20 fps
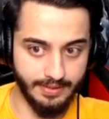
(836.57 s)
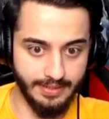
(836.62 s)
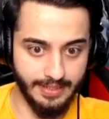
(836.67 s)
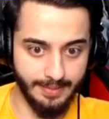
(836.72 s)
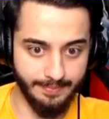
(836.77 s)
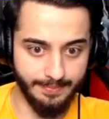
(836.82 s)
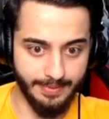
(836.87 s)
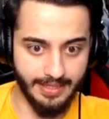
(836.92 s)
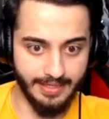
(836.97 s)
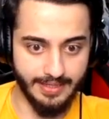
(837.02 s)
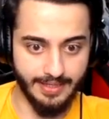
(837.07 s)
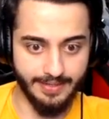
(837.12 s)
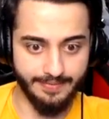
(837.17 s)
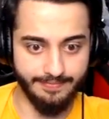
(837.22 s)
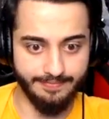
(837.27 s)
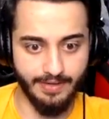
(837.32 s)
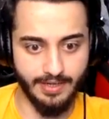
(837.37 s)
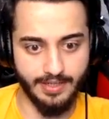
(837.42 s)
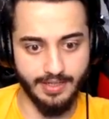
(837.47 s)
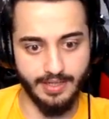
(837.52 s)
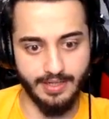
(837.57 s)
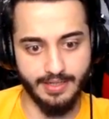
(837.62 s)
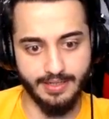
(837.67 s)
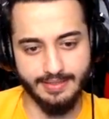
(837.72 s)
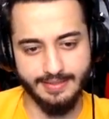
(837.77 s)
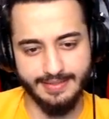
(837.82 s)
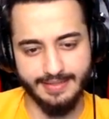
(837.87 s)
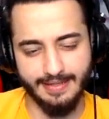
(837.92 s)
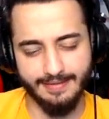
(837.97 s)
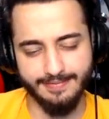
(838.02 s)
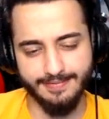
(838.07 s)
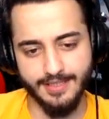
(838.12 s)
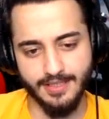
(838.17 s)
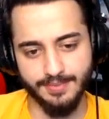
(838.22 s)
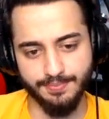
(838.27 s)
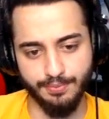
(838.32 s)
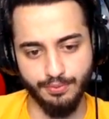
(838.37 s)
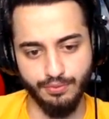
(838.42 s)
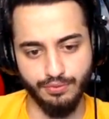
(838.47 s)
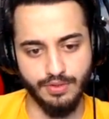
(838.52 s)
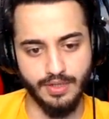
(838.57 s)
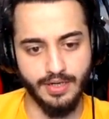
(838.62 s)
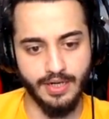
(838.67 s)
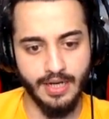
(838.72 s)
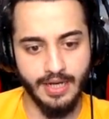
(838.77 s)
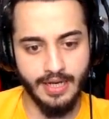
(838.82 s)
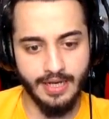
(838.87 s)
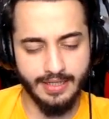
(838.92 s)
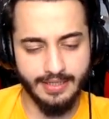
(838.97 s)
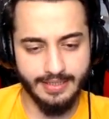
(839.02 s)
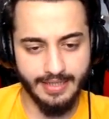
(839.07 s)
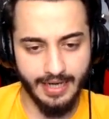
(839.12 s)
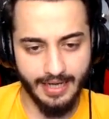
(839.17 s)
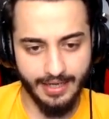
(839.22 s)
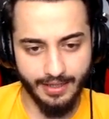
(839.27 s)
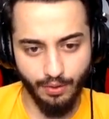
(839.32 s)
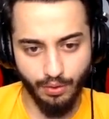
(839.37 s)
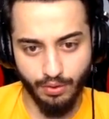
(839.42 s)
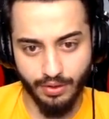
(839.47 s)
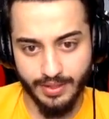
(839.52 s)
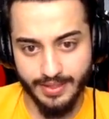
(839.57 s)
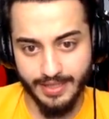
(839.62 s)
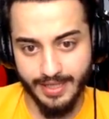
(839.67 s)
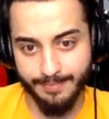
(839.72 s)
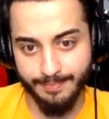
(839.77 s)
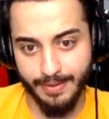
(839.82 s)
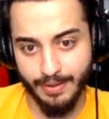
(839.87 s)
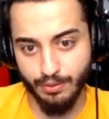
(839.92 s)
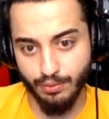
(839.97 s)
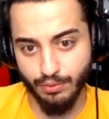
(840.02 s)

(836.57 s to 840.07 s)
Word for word: yemin ederim var ya insafsız bunlar. Yani o kadar ben